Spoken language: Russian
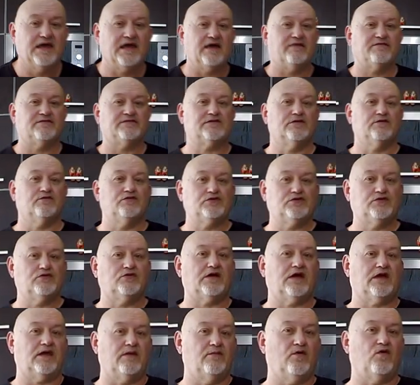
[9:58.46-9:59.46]
Я вас научу,
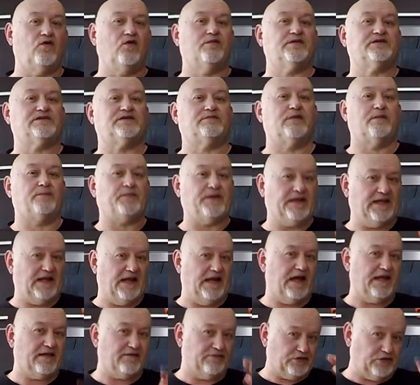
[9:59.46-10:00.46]
каким образом
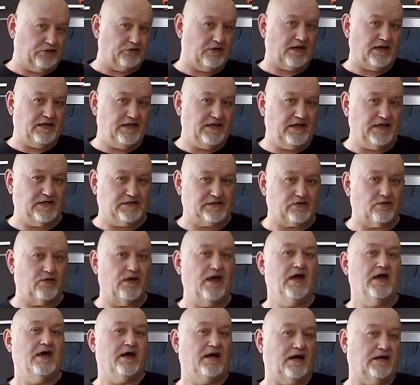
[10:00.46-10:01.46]
определять вот эту кондицию,
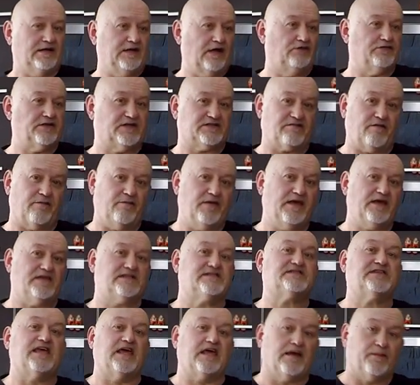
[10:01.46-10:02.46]
когда у нас с вами
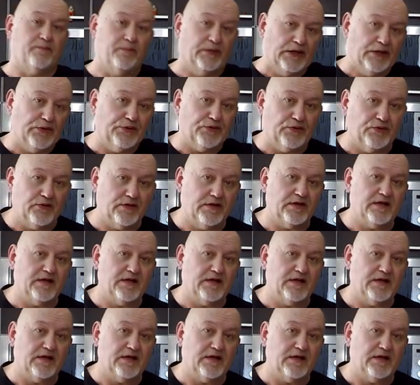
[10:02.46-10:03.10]
есть стейк blue,